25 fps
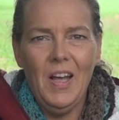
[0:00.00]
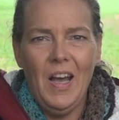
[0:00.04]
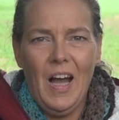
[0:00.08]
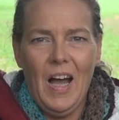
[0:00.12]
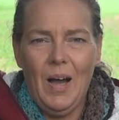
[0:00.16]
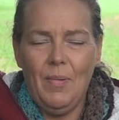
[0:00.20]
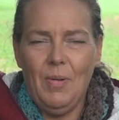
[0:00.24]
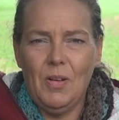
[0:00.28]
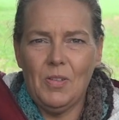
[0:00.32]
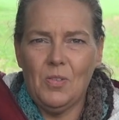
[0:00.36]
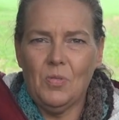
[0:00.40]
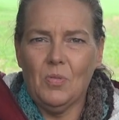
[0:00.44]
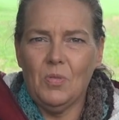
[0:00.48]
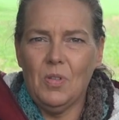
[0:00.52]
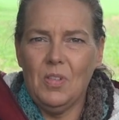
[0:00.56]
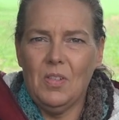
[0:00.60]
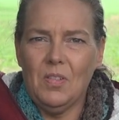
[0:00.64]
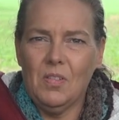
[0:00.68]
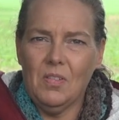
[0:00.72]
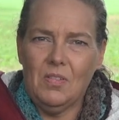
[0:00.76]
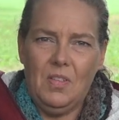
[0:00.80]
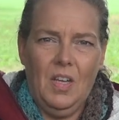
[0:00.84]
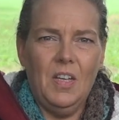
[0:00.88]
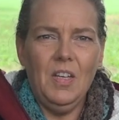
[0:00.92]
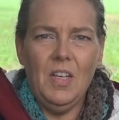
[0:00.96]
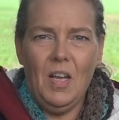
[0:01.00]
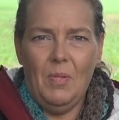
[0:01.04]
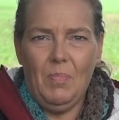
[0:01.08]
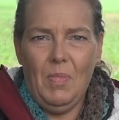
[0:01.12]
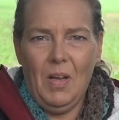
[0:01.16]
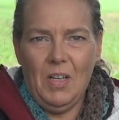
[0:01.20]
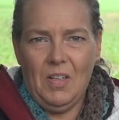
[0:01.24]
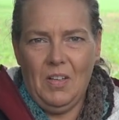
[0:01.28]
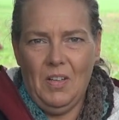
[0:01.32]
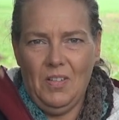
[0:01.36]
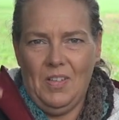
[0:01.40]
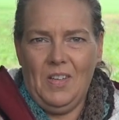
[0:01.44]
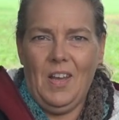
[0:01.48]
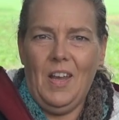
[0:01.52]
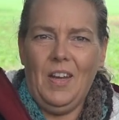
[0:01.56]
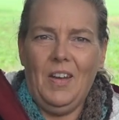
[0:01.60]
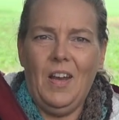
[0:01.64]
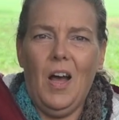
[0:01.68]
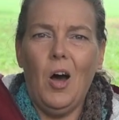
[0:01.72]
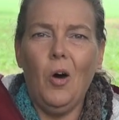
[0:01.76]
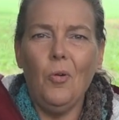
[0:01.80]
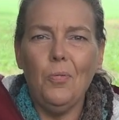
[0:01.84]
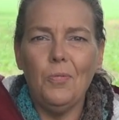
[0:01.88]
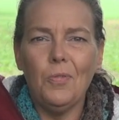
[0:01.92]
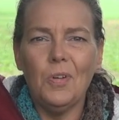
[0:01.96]
Aber so dieses Ding, der macht jetzt
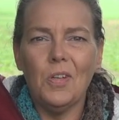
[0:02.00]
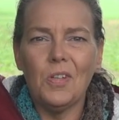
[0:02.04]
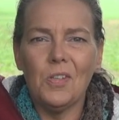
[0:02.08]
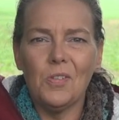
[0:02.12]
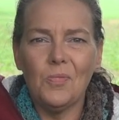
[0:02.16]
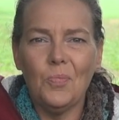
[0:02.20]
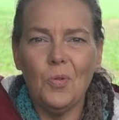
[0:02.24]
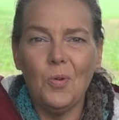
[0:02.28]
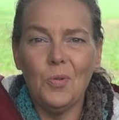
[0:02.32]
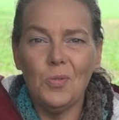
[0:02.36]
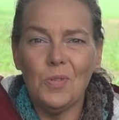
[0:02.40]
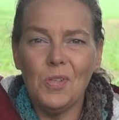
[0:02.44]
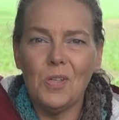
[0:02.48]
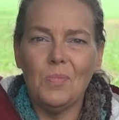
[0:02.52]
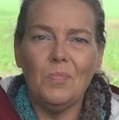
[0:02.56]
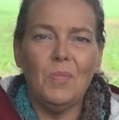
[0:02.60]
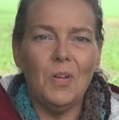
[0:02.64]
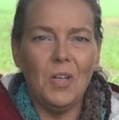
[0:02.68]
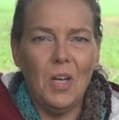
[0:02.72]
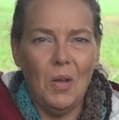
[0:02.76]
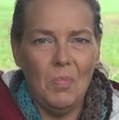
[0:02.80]
einen Haufen ins Wohnzimmer,